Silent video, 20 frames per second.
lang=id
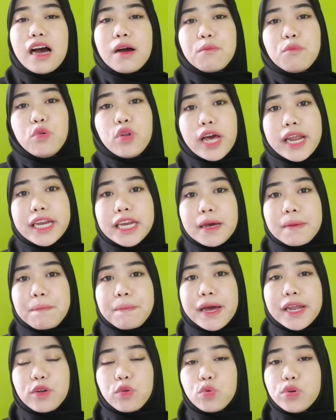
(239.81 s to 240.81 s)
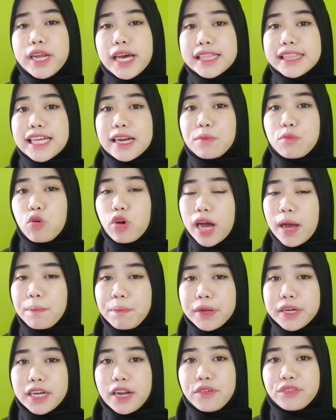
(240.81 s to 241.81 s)
bulan depan udah terbuka
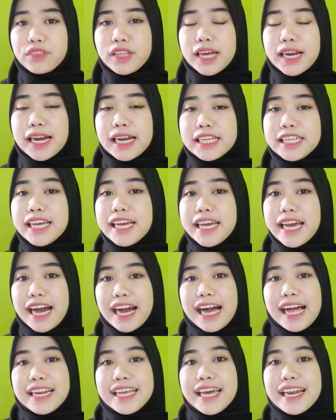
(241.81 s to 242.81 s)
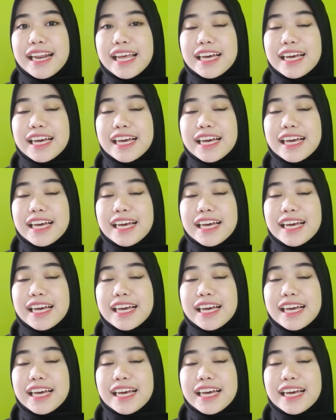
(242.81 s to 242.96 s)
pendaftarannya ya kalian